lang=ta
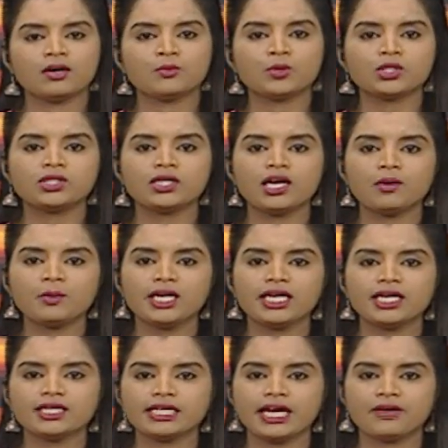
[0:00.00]

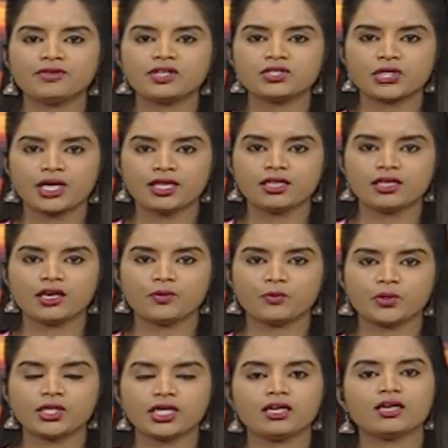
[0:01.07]
முத்துராமலிங்க தேவர் ஜெயந்தியை
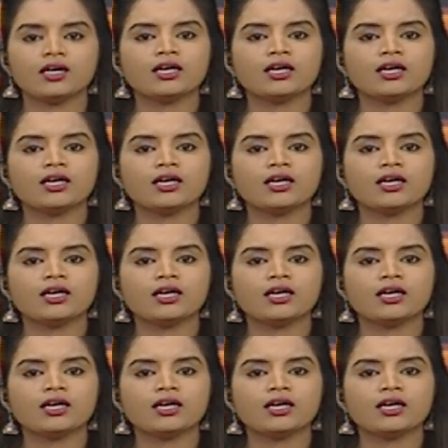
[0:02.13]
ஒட்டி